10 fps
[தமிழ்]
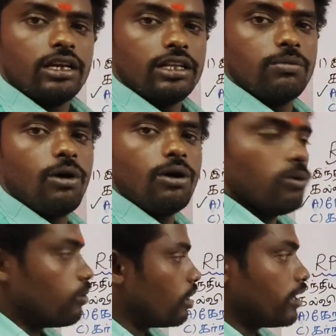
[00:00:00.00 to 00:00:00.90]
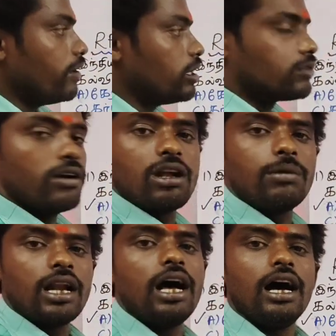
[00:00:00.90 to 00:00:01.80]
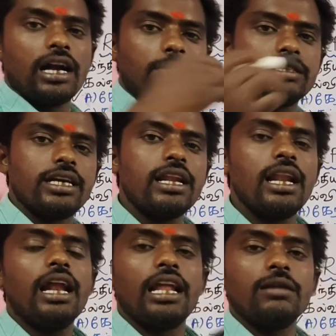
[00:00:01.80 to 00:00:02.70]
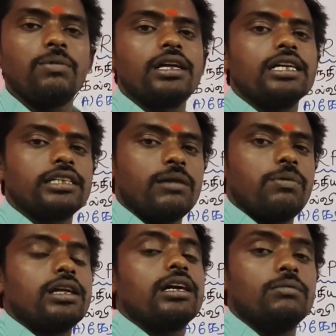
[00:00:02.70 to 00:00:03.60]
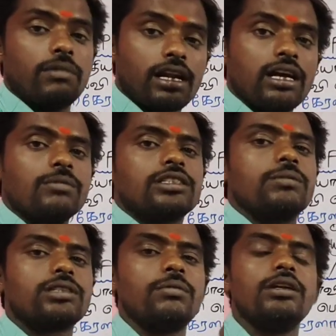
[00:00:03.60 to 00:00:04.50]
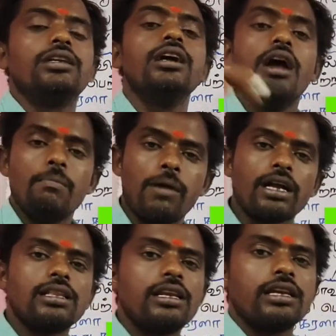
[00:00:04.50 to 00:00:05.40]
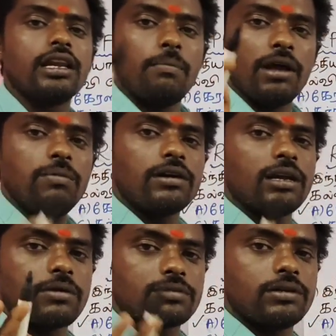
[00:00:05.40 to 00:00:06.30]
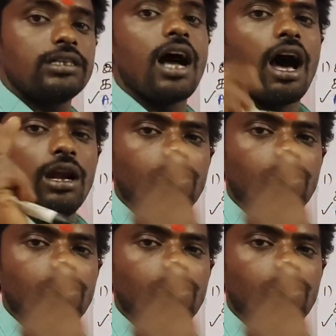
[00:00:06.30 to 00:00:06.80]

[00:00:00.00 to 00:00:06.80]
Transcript: இதுபோல் உங்களுக்கு வீடியோஸ் வேணும் அப்படின்னா நம்ம சேனலை லைக் பண்ணுங்கள் ஷேர் பண்ணுங்கள் மறக்காமல் சப்ஸ்கிரைப் பண்ணிவிட்டு பக்கத்தில் இருக்கின்ற பெல் பட்டனை ப்ரெஸ் பண்ணிவிட்டு ஆள்